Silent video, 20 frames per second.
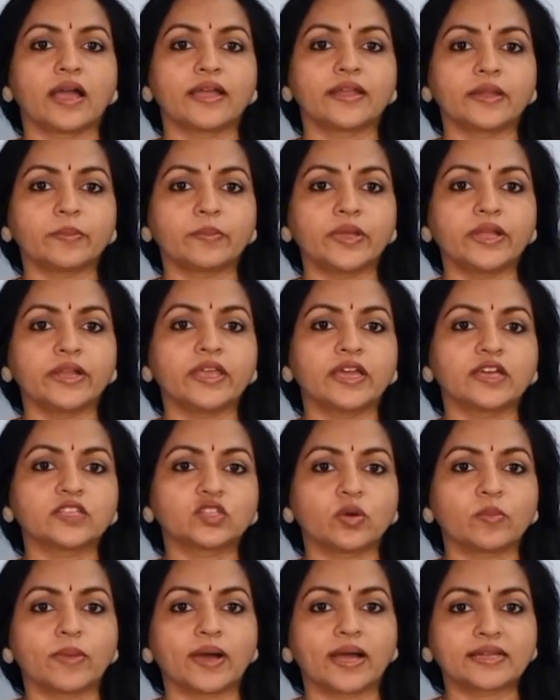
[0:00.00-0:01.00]
ఆయన
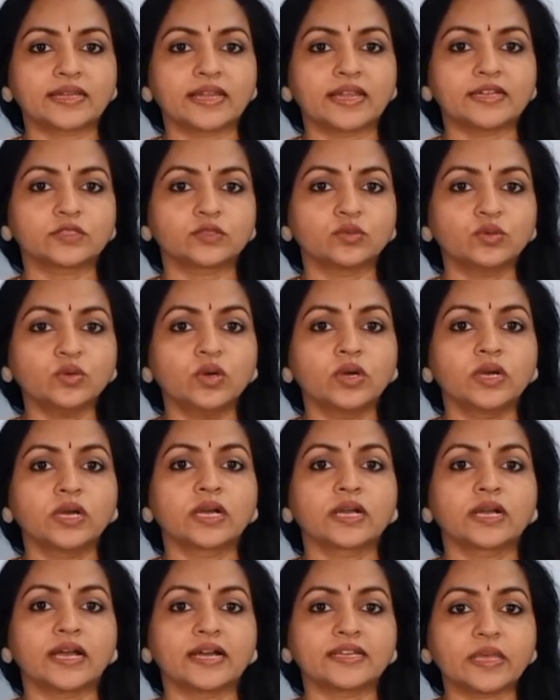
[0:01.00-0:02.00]
మీడియాతో మాట్లాడుతూ
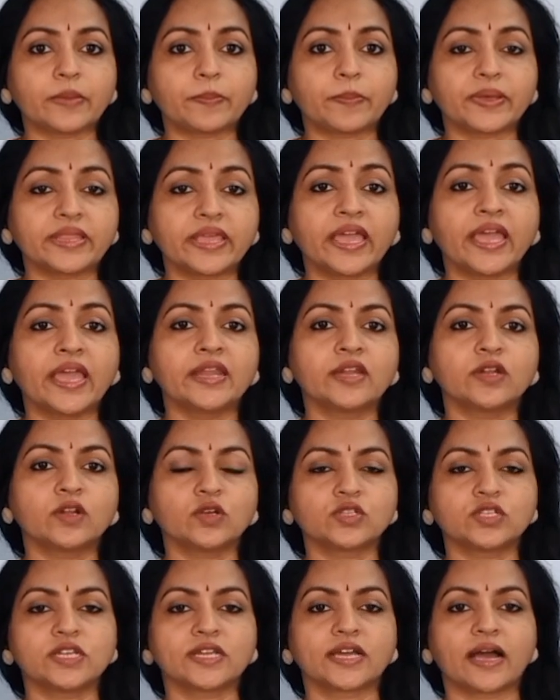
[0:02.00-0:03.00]
గత పదిహేను
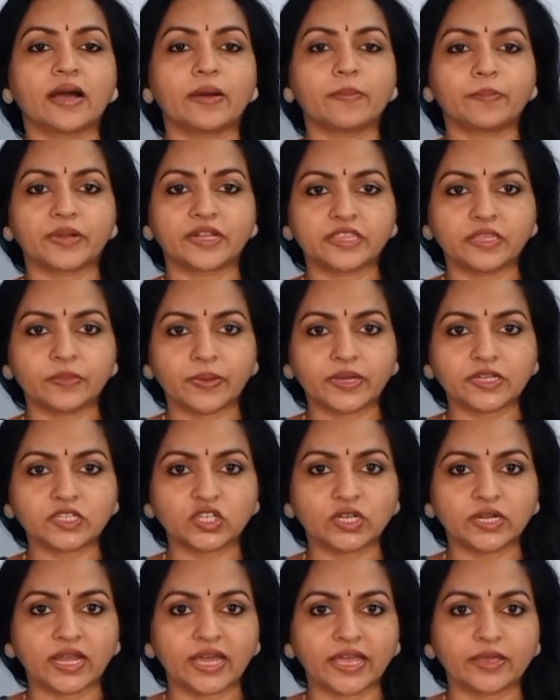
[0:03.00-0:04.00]
రోజులుగా
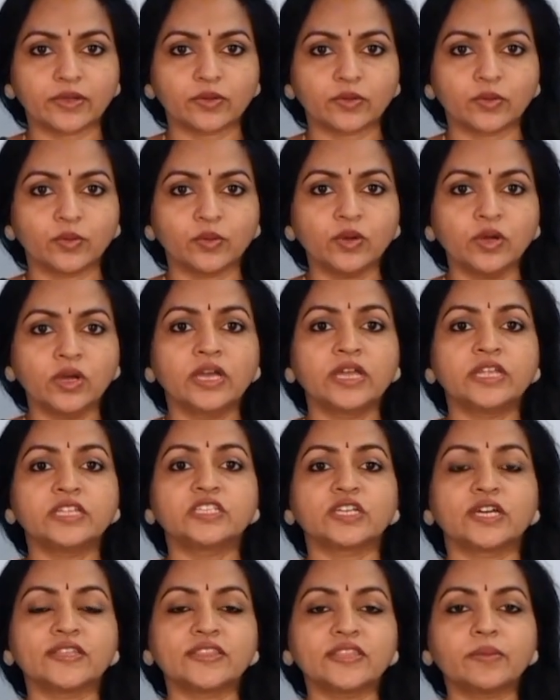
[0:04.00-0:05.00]
ప్రతిపక్ష నాయకుడు
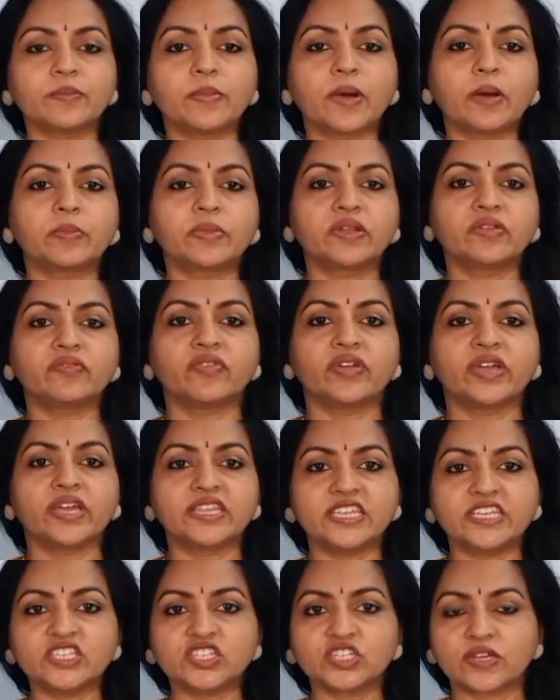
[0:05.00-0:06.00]
చంద్రబాబుని
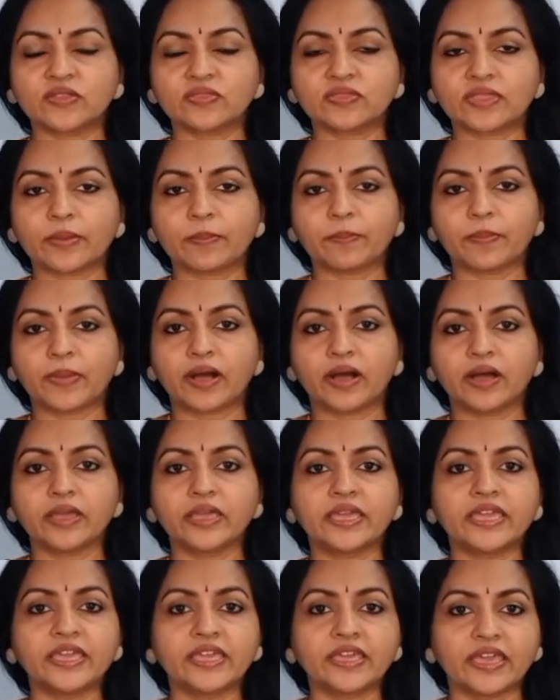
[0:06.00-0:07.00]
వేధించడం తప్ప
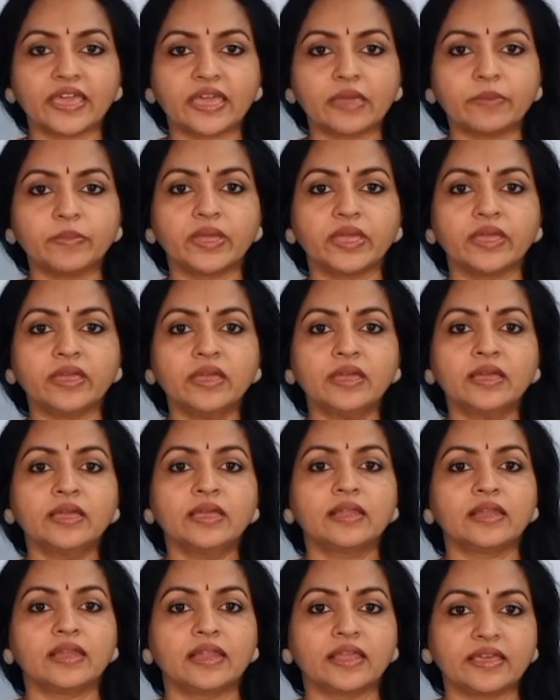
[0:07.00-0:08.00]
ఇంకేమీ
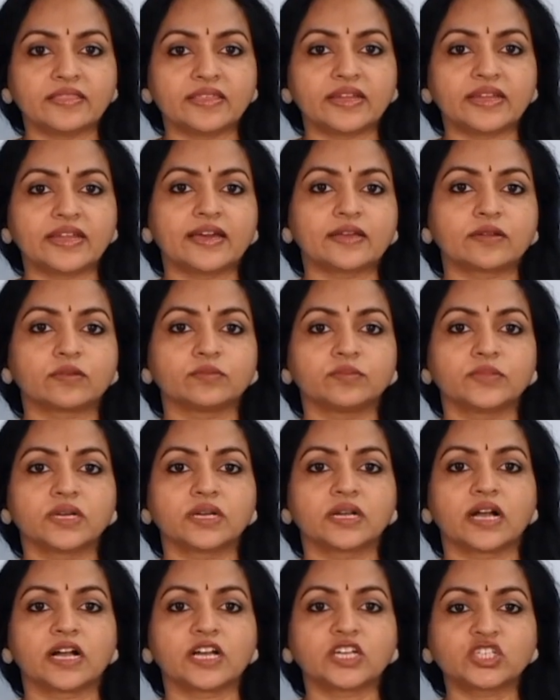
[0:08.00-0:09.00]
లేదన్నారు
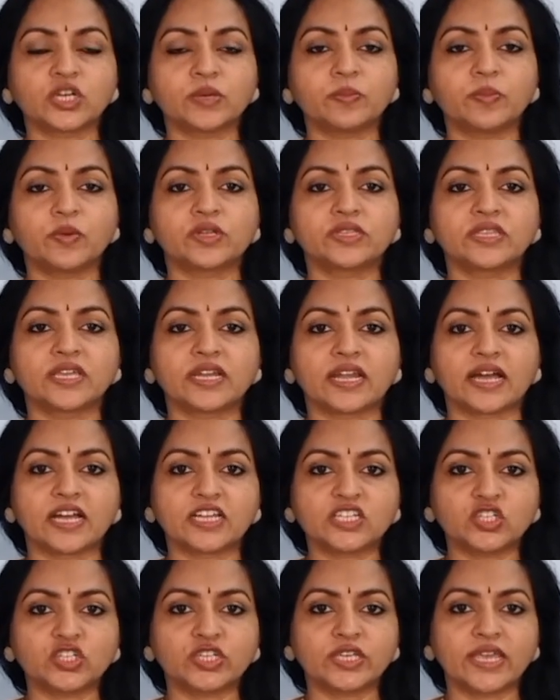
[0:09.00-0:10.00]
కక్షపూరిత
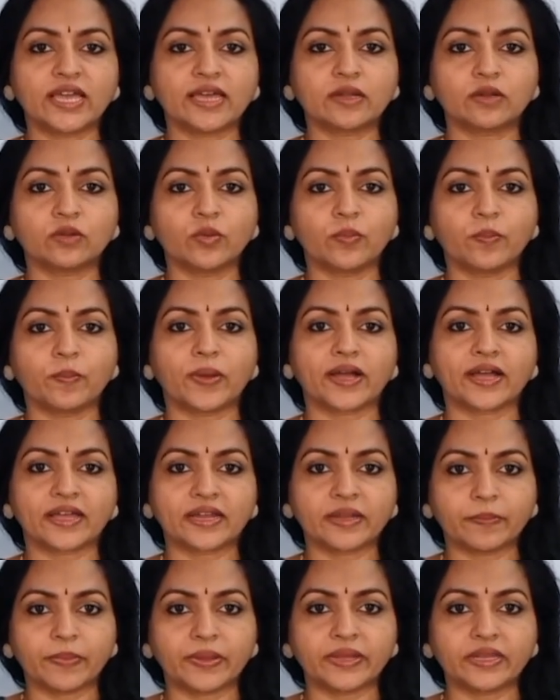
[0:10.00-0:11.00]
రాజకీయాలు
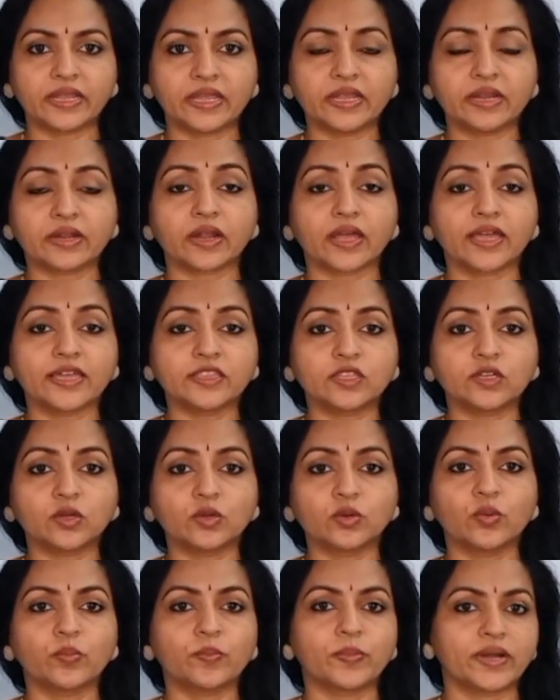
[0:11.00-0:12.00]
పక్కన పెట్టి
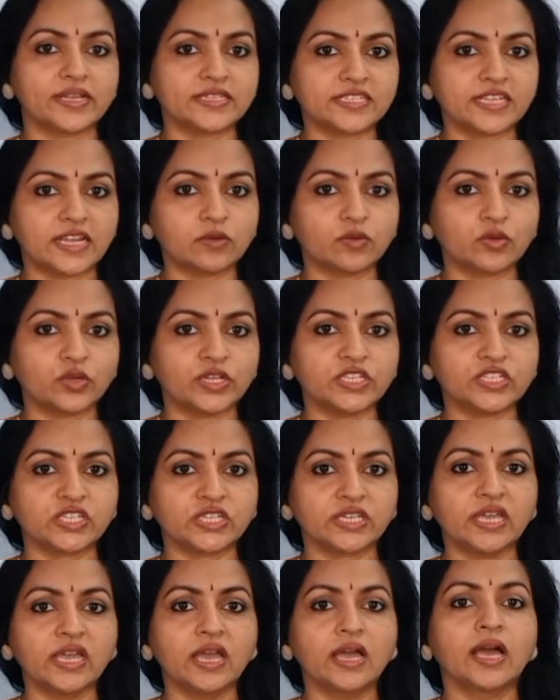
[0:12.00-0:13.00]
రైతులు ప్రజల
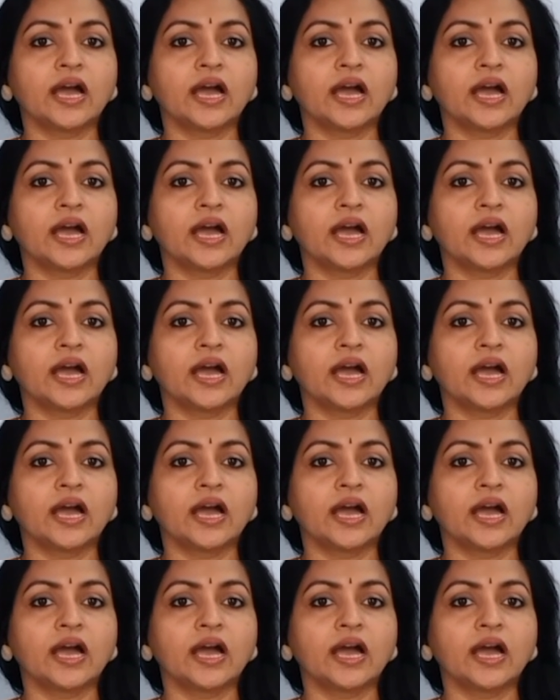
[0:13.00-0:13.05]
గురించి